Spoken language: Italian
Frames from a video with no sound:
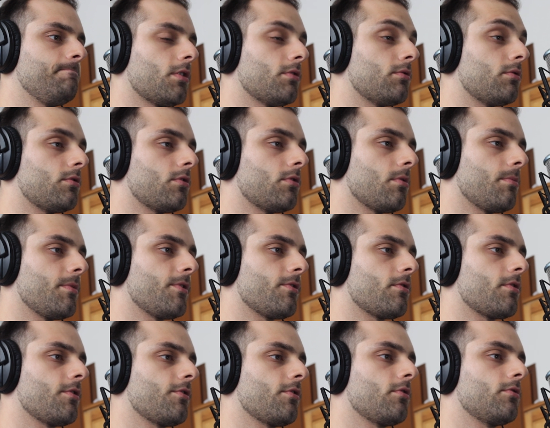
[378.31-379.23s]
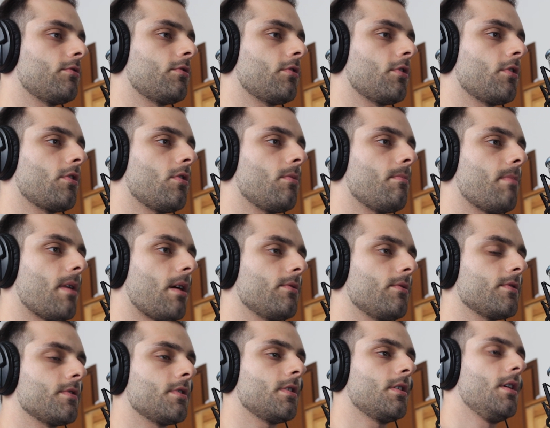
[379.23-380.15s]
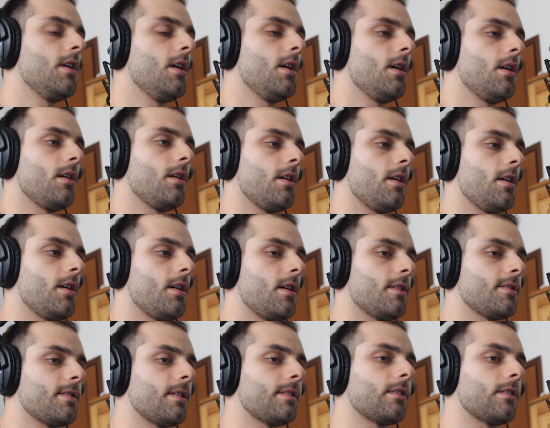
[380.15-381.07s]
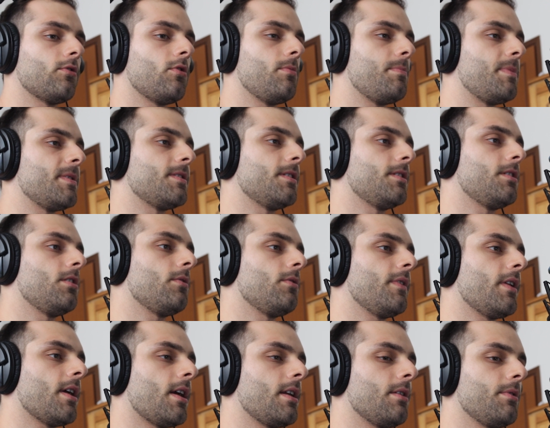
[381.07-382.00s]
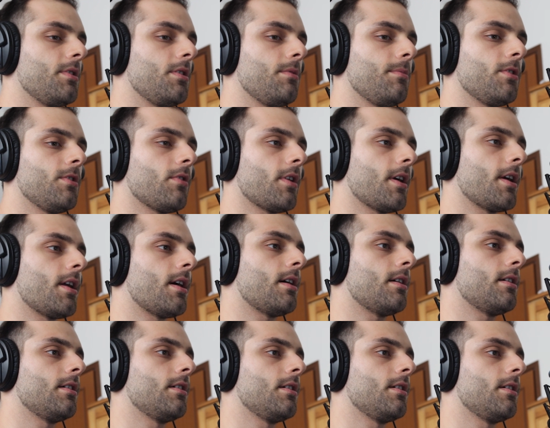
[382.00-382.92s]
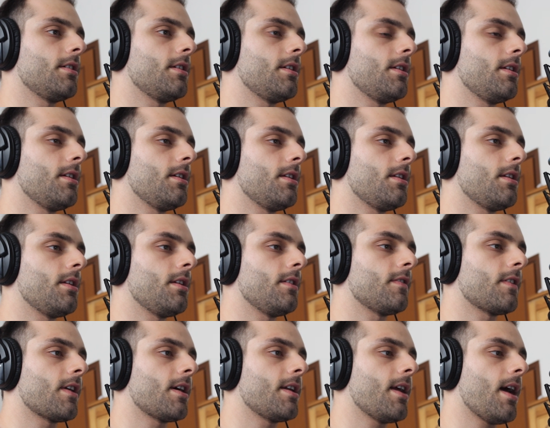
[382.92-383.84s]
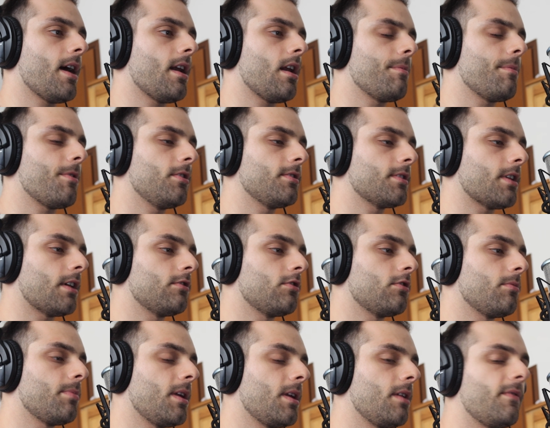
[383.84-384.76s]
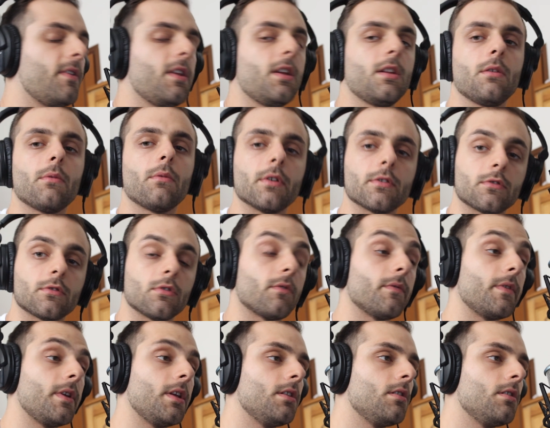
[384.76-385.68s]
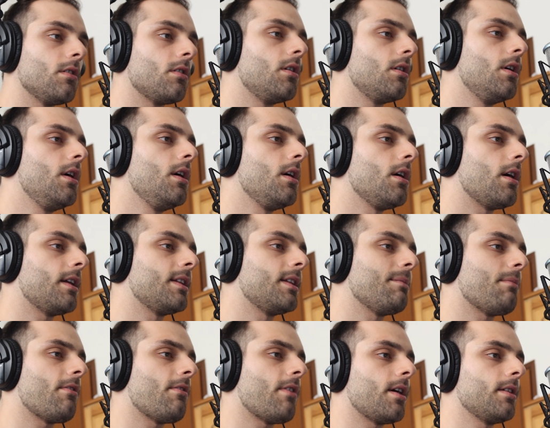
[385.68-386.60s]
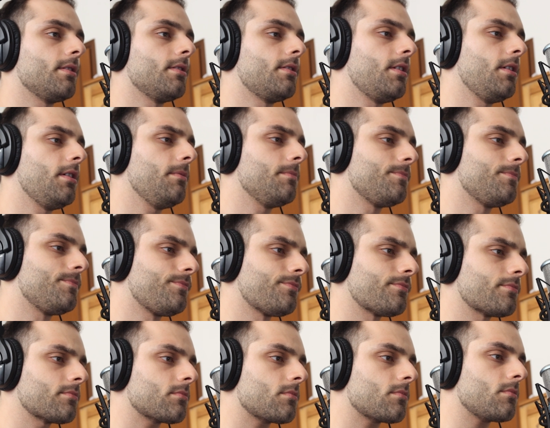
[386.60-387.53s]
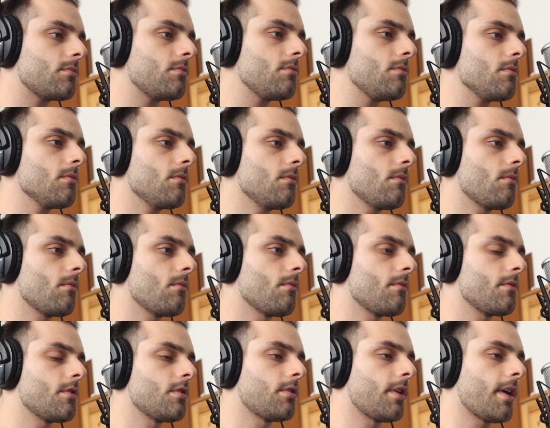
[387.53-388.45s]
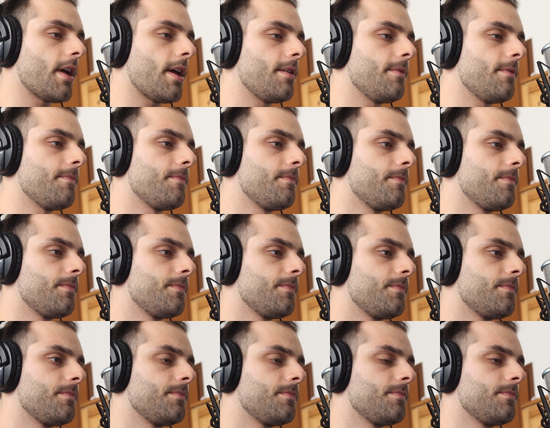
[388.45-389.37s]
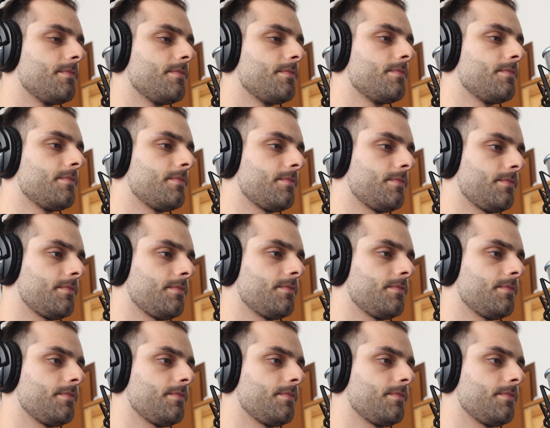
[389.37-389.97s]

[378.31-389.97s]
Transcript: Oltretutto mi sono reso conto che col bounce eh, è saltato il pezzettino finale, quindi mi toccherà eh, ri riscaricarla. Però intanto per i fini di questo video andiamo avanti. Ok.